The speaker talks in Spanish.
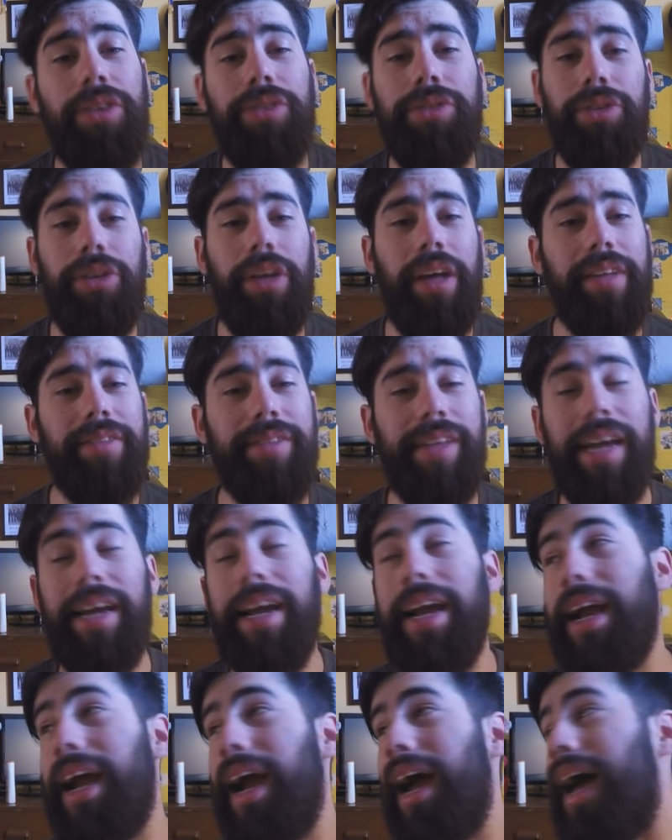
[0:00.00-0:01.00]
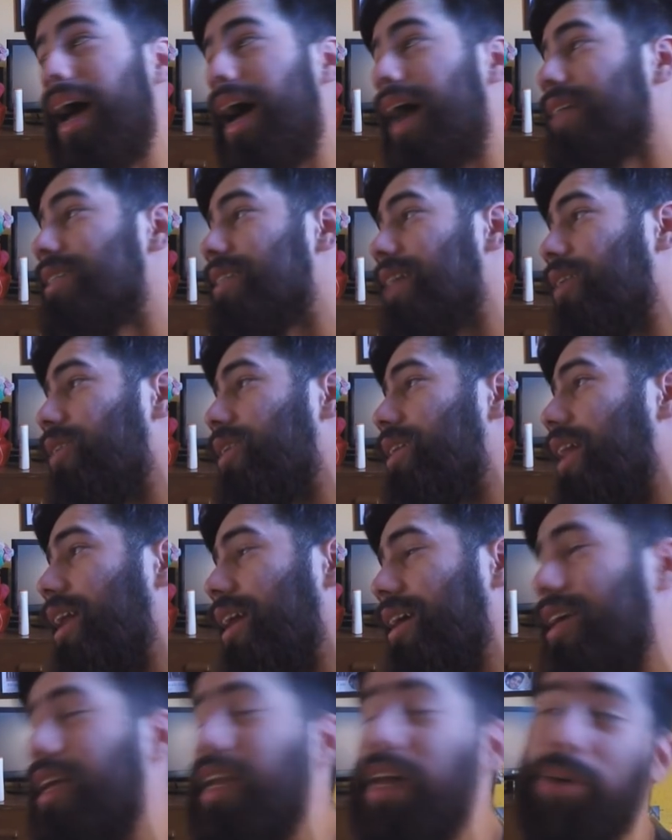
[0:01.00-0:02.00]
los Zodiacs están casi a la vuelta de
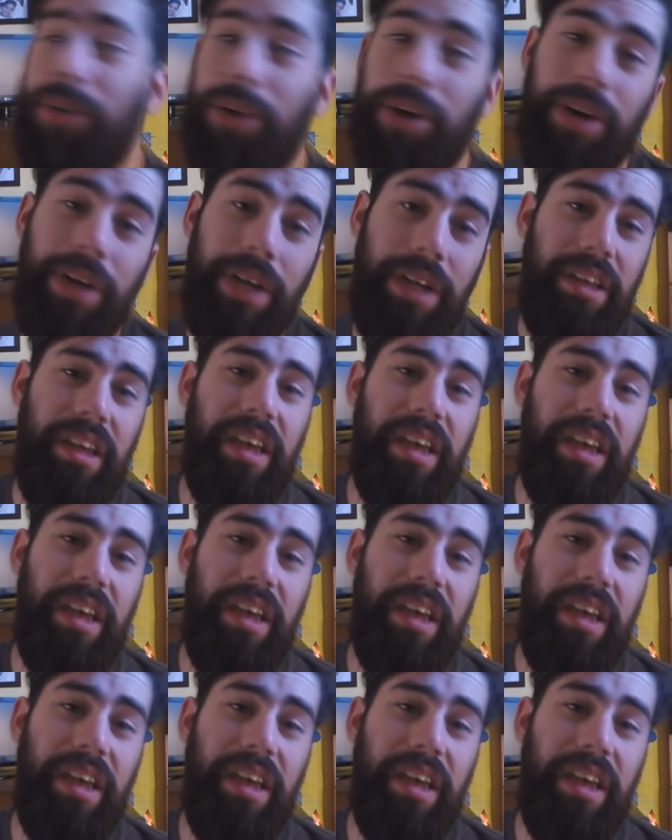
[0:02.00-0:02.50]
la esquina Bueno,